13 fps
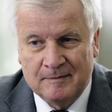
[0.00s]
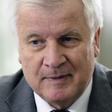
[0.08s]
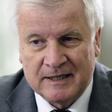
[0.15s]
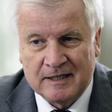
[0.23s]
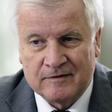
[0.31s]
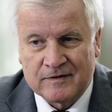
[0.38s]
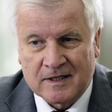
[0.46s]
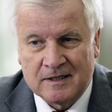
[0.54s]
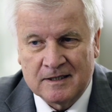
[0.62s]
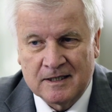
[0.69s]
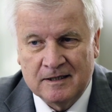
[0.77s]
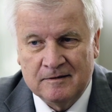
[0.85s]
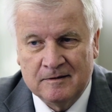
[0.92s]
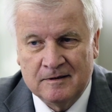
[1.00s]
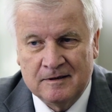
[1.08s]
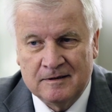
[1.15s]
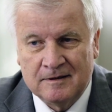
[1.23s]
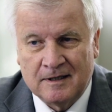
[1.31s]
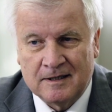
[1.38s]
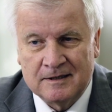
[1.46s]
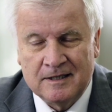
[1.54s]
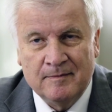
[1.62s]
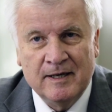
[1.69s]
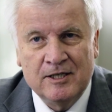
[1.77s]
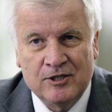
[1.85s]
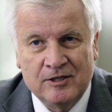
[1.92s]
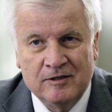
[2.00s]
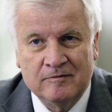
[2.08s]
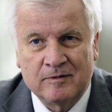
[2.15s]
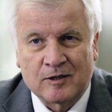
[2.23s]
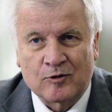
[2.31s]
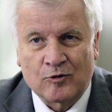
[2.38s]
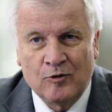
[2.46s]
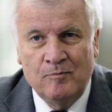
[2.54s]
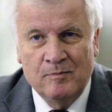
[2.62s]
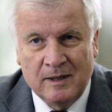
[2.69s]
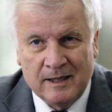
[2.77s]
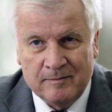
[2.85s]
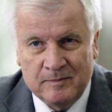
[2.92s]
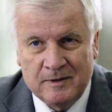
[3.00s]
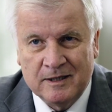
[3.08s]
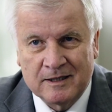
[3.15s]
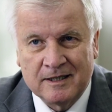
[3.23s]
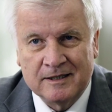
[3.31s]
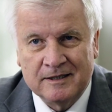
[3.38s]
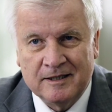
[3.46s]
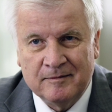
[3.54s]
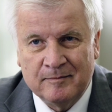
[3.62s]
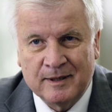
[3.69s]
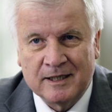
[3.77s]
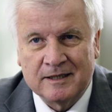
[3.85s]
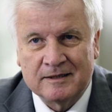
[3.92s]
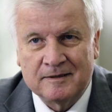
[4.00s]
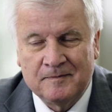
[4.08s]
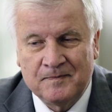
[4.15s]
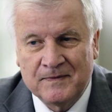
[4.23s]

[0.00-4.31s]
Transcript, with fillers: Bei der Frage an die Menschen, warum lebt ihr gerne in Bayern?